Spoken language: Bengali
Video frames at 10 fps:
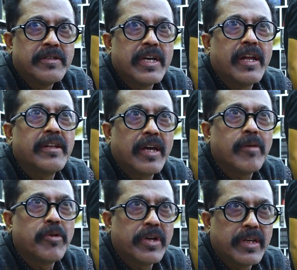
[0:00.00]
চেহারা
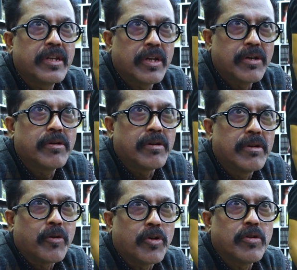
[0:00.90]
দেখা বই কেনা তো এখন
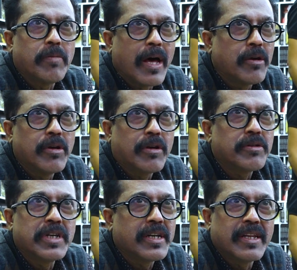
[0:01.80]
কত ভালো লিখলো
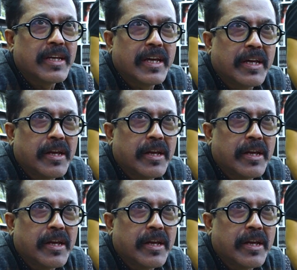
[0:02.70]
সেটা দেখে